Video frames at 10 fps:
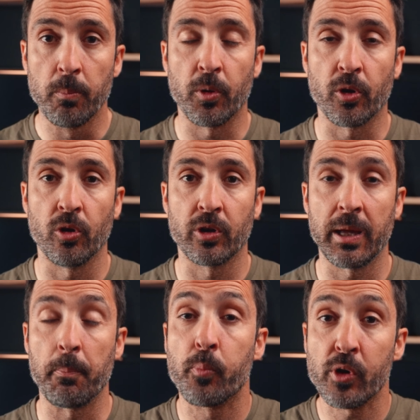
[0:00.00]
Por lo
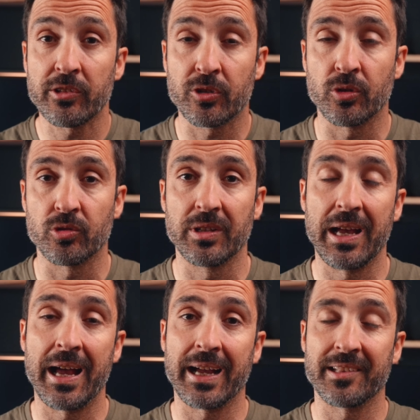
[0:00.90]
que puestos
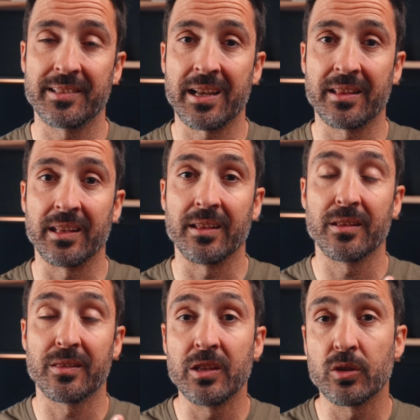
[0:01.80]
a gastarte
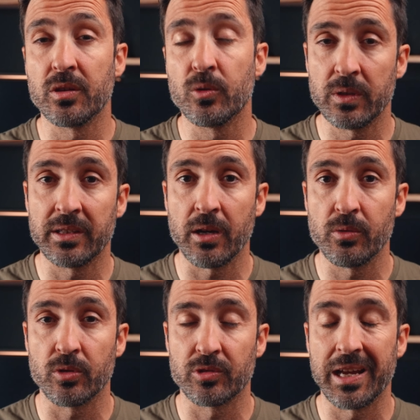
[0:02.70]
150
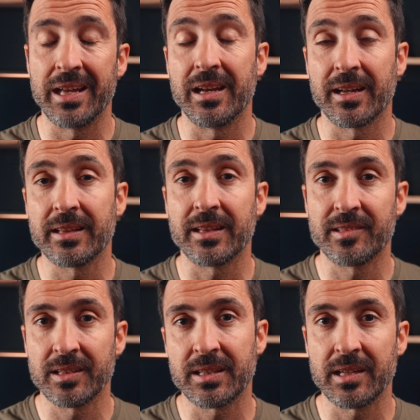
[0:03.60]
euros en el
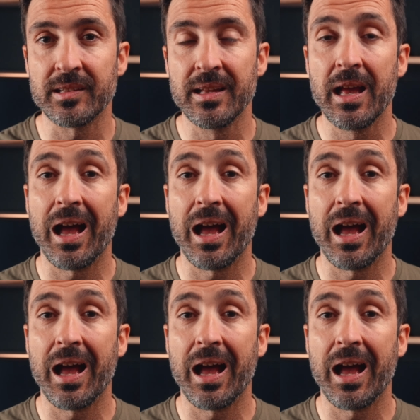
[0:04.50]
GTS 3,